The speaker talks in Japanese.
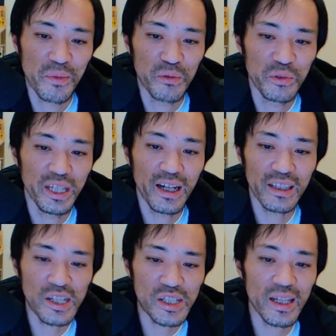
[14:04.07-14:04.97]
まあ、売り
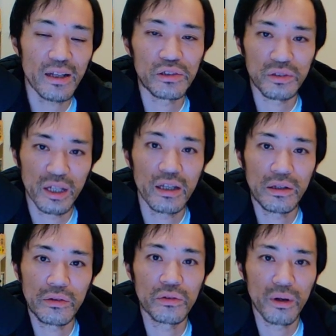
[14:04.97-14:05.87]
方次第ですね、
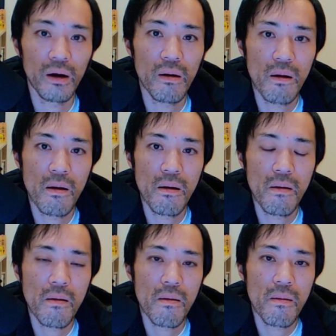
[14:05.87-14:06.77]
結局は。
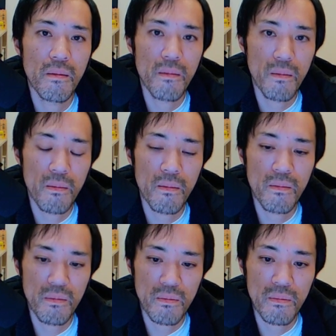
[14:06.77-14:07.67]
う
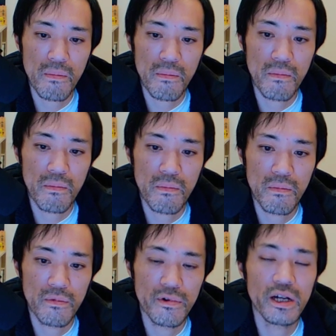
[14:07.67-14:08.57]
ん。
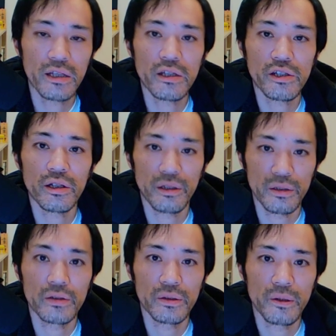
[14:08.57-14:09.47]
売り方次第
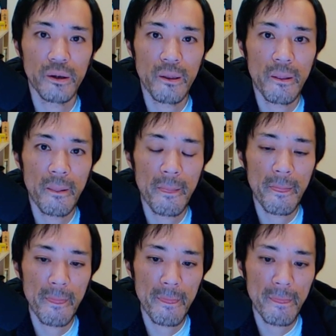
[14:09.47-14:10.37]
です。
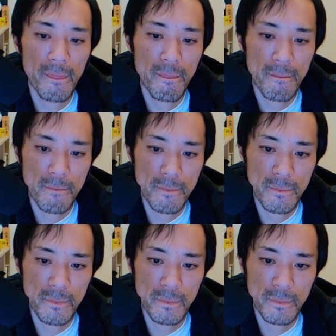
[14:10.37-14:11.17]
うん。